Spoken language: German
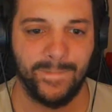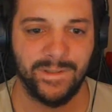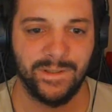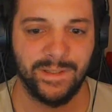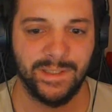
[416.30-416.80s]

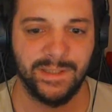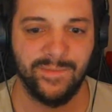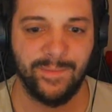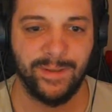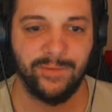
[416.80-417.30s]
Sonst sitzen
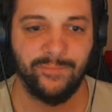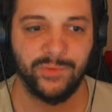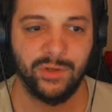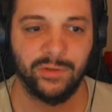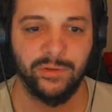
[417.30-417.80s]
wir bald auf dem
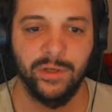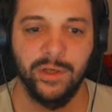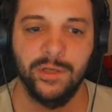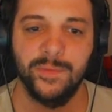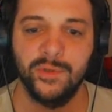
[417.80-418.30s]
Trocknen.
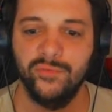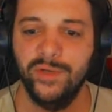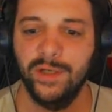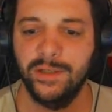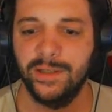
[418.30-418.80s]
Ich bin schon
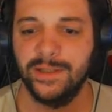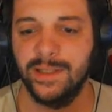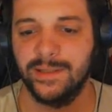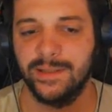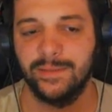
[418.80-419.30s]
wieder nicht als
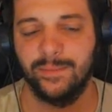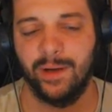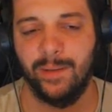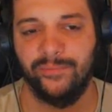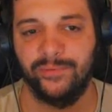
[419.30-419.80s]
erstes im
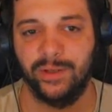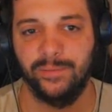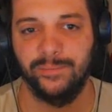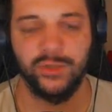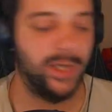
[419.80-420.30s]
Kampf
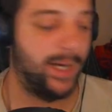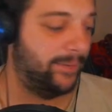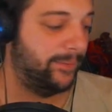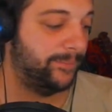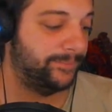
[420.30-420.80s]
dran. Schade.